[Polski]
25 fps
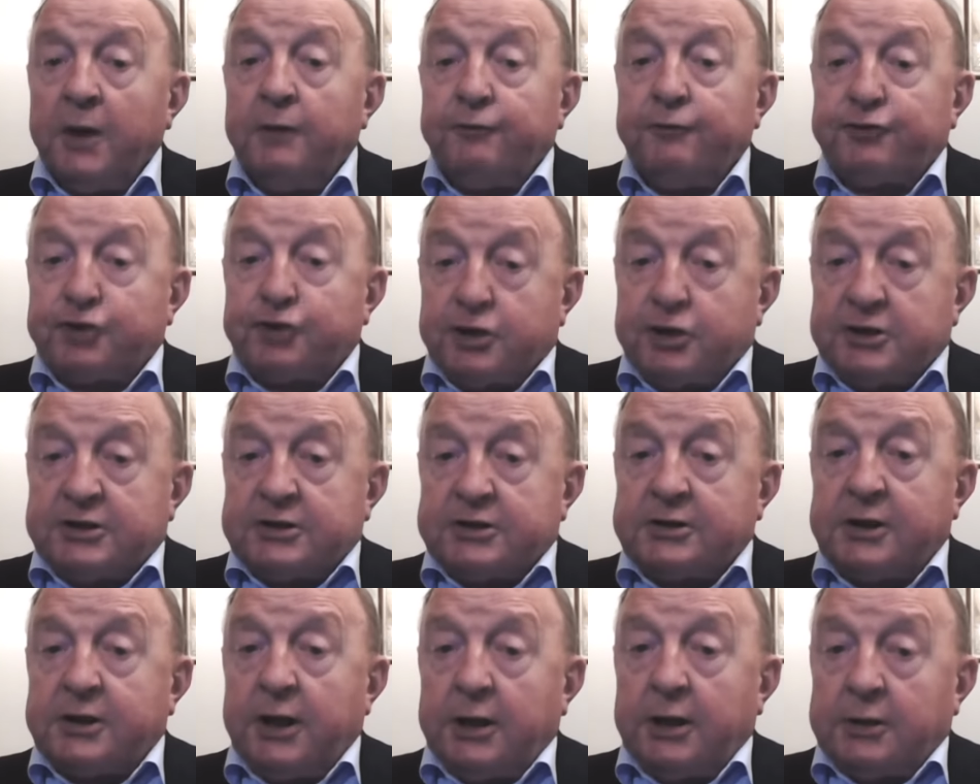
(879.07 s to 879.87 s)

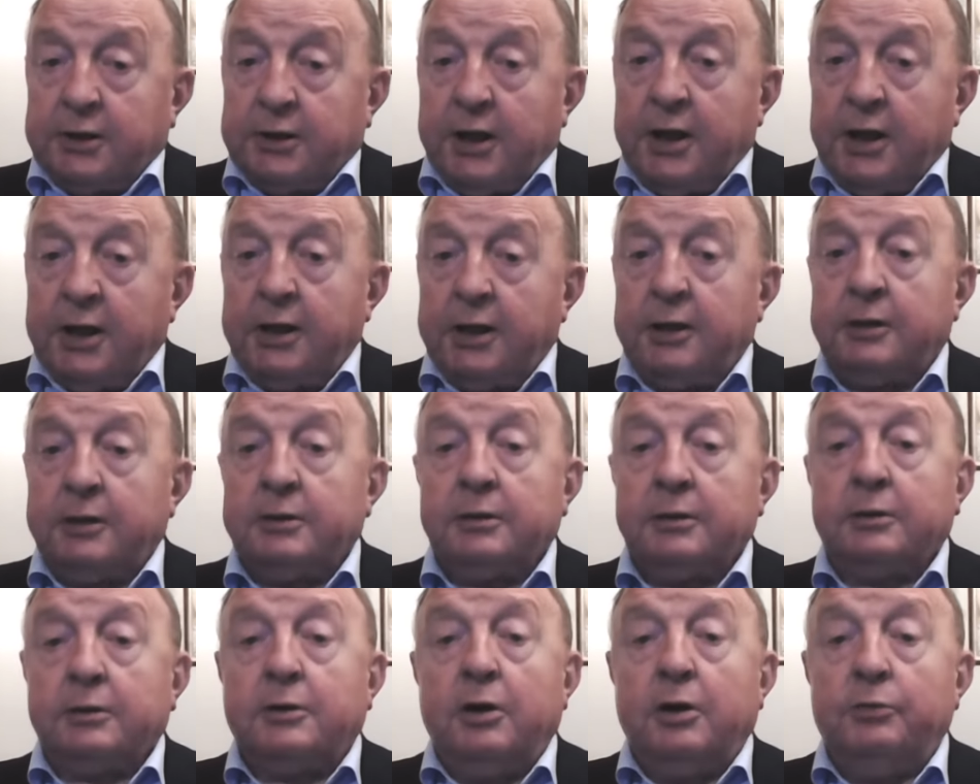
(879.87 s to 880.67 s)
wszystkie te
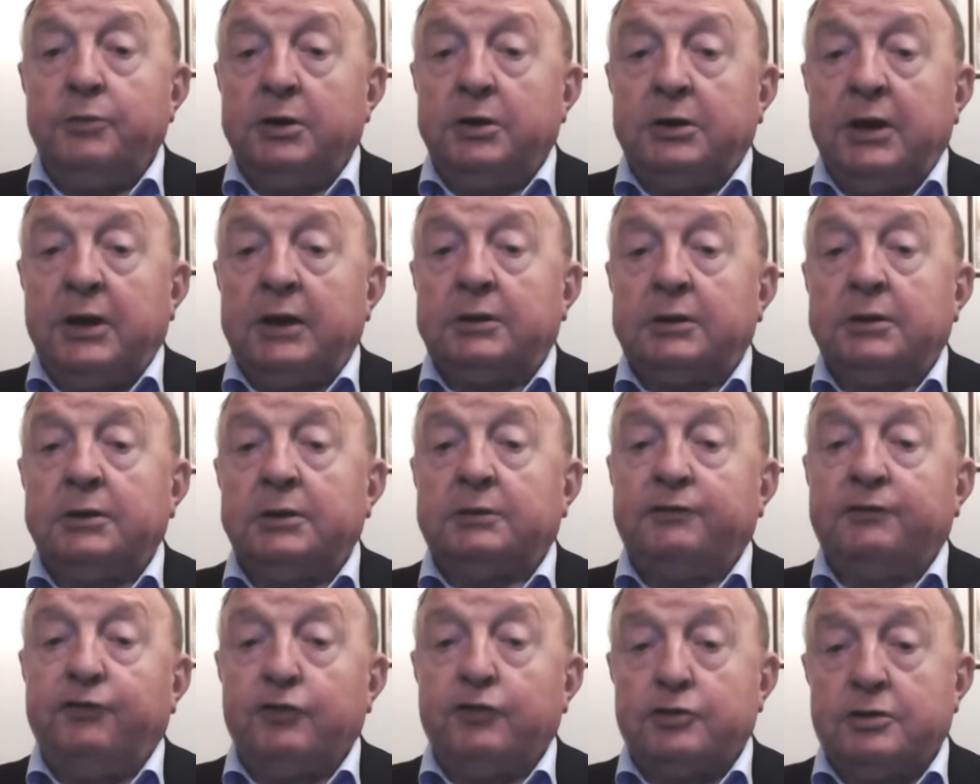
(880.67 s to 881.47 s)
komitety
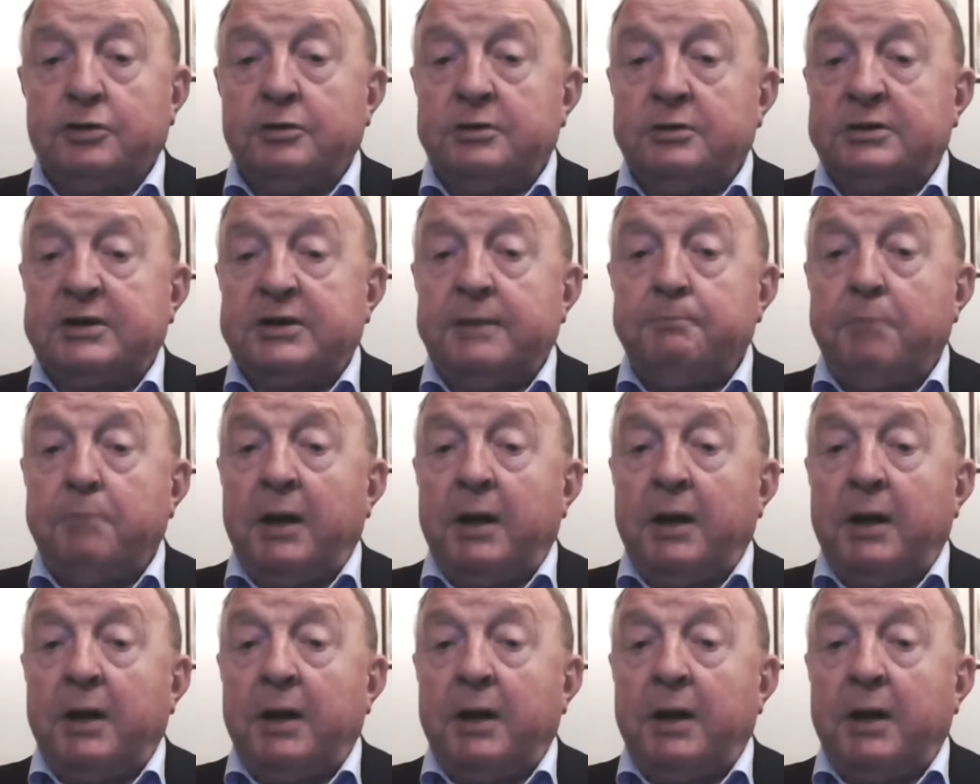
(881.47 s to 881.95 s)
tworzące